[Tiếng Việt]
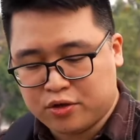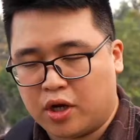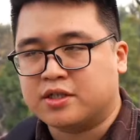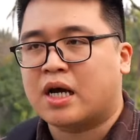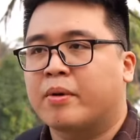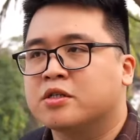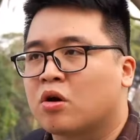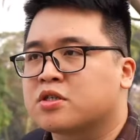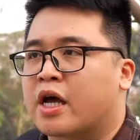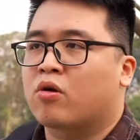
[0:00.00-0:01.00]
chuyển sang mình
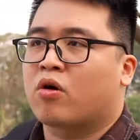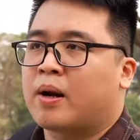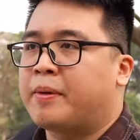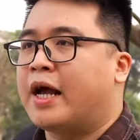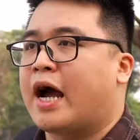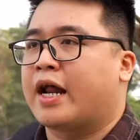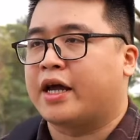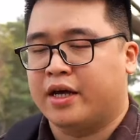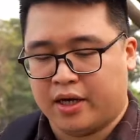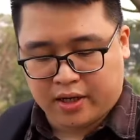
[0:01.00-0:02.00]
so sánh con 5D2
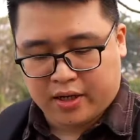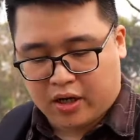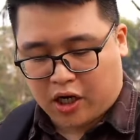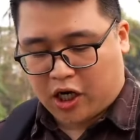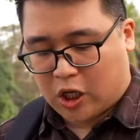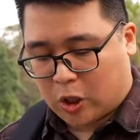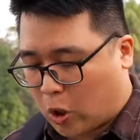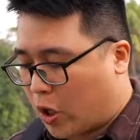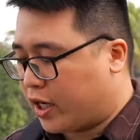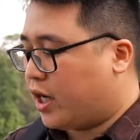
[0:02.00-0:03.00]
này ờ,
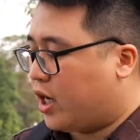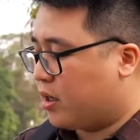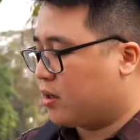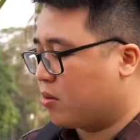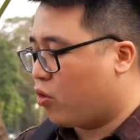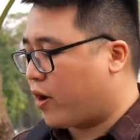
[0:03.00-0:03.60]
còn uh,